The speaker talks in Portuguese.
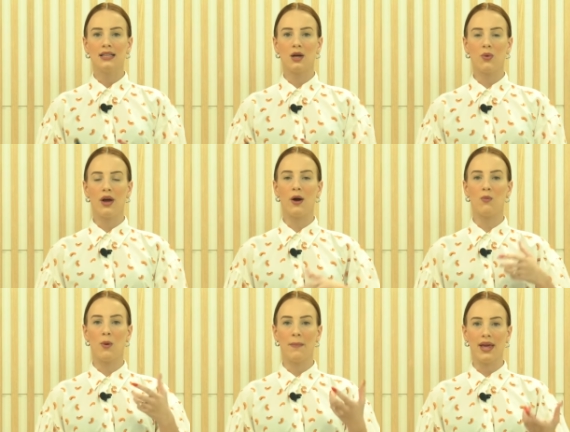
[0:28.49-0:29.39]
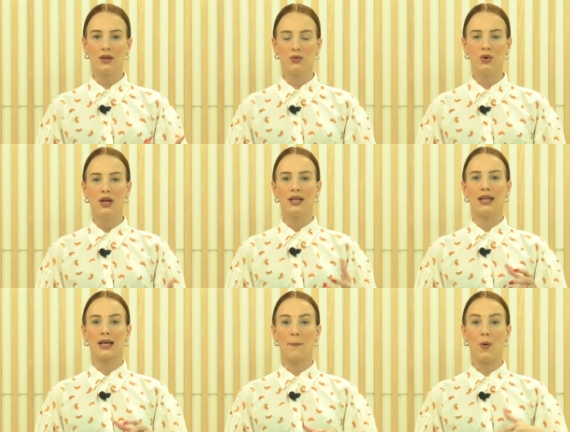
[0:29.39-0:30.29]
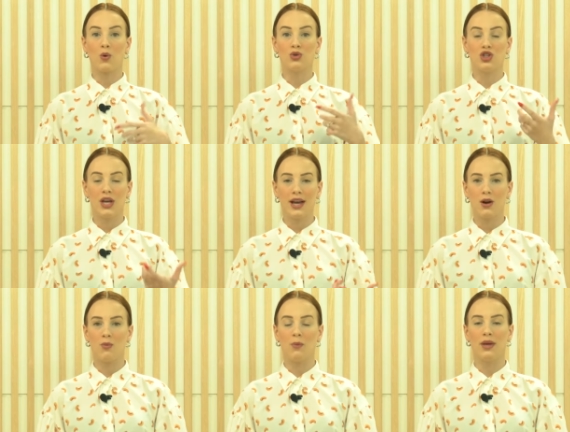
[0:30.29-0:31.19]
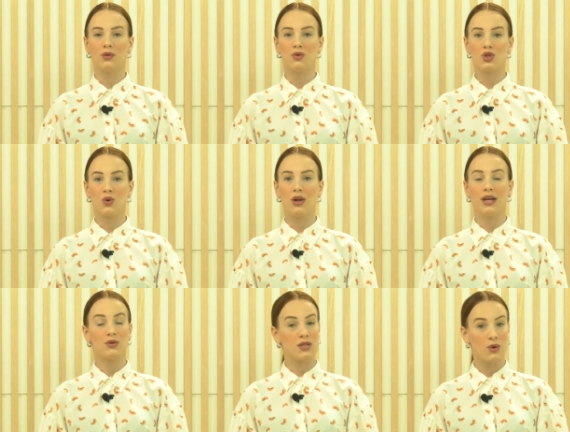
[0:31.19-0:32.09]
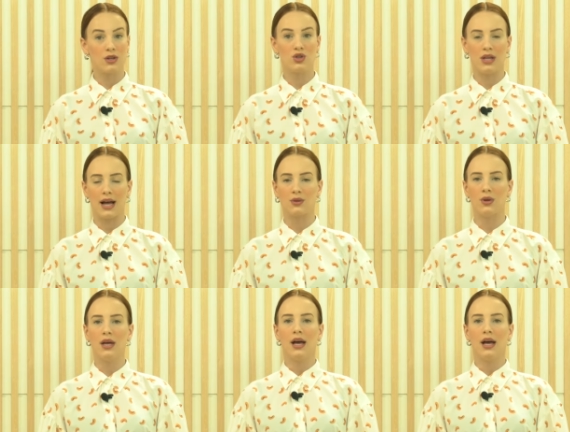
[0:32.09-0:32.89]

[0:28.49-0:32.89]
Então, é o momento, daqui a pouco chega o momento de escolher o seu candidato